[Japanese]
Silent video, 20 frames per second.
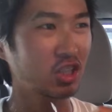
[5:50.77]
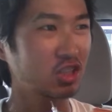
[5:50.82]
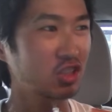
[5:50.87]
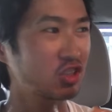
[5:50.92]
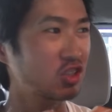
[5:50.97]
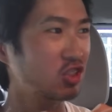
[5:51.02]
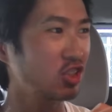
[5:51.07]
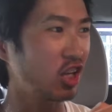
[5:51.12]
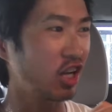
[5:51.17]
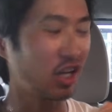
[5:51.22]

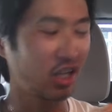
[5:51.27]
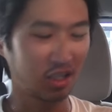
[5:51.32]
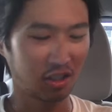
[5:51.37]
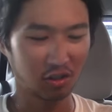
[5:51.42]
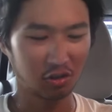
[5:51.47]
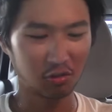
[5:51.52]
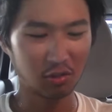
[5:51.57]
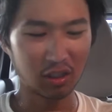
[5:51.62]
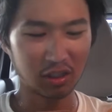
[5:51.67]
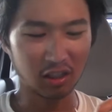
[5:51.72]
暑い
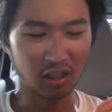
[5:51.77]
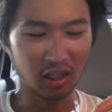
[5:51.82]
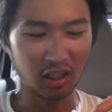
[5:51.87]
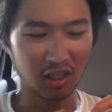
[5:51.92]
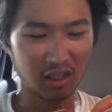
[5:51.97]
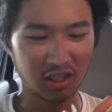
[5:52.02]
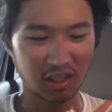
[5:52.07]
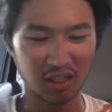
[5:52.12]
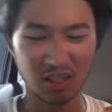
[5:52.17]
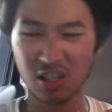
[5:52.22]
ちょっと待っ
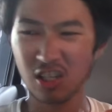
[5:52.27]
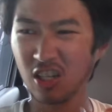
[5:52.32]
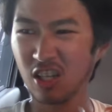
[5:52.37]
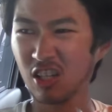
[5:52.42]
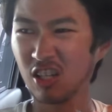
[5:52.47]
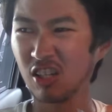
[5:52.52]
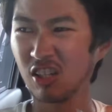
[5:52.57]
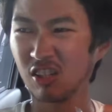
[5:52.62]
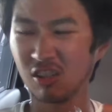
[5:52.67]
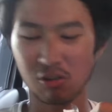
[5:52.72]

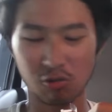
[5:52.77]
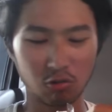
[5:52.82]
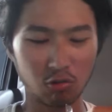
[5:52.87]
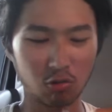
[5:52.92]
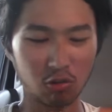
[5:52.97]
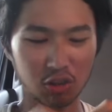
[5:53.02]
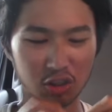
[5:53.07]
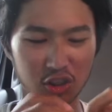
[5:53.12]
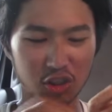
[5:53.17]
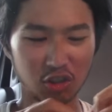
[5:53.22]

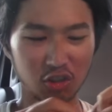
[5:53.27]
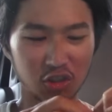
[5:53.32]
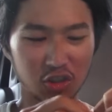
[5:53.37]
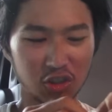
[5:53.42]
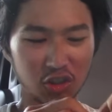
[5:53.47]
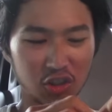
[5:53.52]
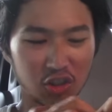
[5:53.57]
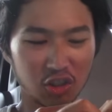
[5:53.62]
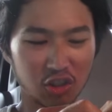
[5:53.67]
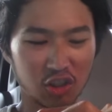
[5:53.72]
てよしよし
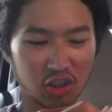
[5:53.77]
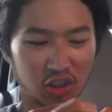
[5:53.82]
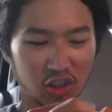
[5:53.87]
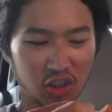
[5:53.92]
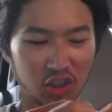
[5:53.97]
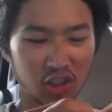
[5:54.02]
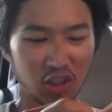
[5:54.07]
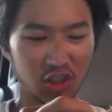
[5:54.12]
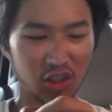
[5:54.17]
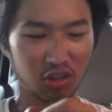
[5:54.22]
よしよし
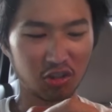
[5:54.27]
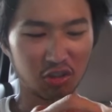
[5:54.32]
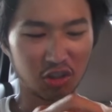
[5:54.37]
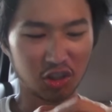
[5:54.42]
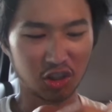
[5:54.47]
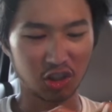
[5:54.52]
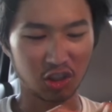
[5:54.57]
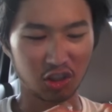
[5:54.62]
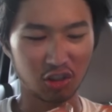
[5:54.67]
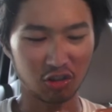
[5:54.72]
よ
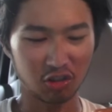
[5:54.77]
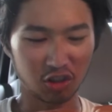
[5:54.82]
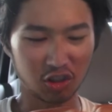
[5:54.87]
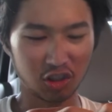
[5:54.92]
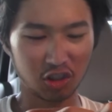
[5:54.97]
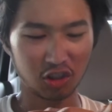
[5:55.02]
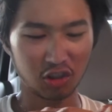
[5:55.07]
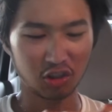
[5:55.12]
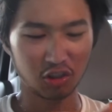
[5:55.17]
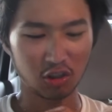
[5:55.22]
しよ
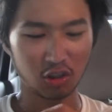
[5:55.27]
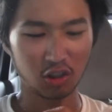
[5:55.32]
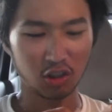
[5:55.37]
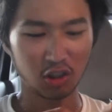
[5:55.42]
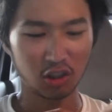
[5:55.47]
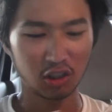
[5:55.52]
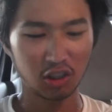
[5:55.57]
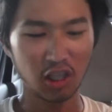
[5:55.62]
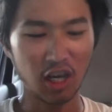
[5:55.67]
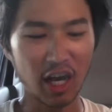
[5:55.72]
し
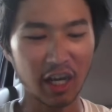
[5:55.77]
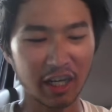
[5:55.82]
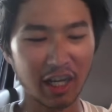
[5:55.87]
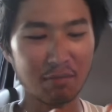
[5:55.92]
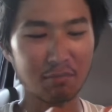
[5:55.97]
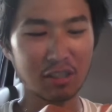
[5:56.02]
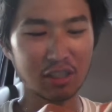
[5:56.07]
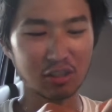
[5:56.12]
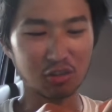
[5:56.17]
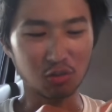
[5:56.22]
で開け
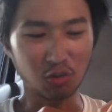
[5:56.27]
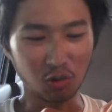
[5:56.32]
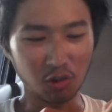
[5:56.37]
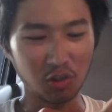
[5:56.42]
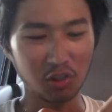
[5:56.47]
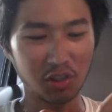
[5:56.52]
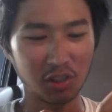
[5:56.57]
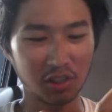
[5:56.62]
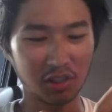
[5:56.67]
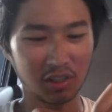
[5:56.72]
ますと、
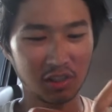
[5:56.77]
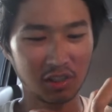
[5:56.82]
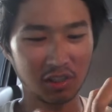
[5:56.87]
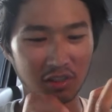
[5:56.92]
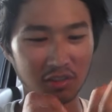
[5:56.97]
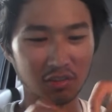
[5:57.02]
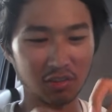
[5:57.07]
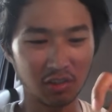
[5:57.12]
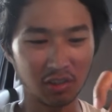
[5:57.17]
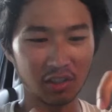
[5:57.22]

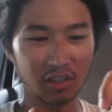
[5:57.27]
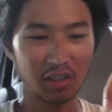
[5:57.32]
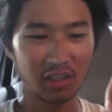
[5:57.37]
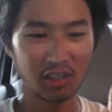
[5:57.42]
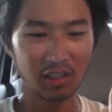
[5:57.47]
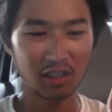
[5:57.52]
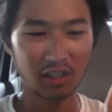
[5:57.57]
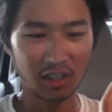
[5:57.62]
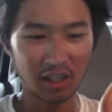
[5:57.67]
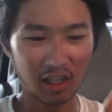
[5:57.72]

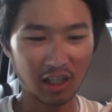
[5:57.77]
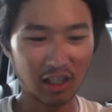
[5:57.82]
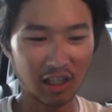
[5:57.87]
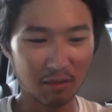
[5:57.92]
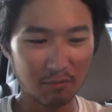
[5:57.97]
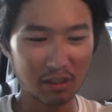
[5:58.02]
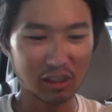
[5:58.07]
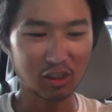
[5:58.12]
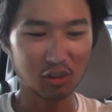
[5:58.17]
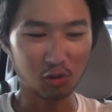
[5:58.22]
うん、開
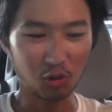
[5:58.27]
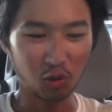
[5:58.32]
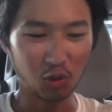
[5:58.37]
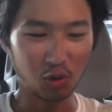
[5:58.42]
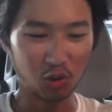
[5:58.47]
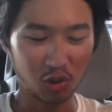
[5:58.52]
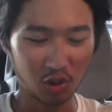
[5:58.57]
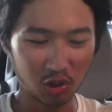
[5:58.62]
けますと